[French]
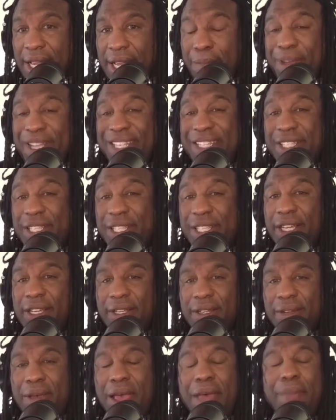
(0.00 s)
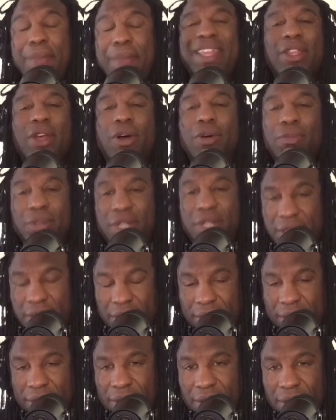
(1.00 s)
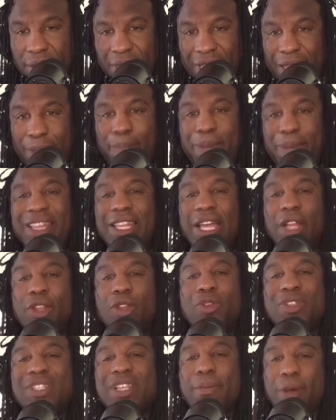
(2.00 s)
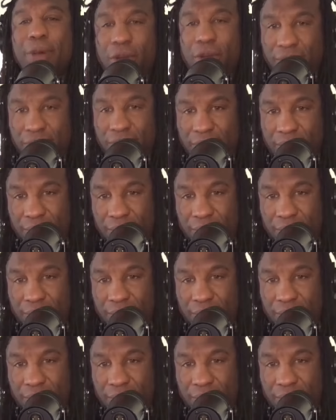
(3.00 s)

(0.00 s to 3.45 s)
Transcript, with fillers: Parce que, admettons, là, qui perdent en deuxième ronde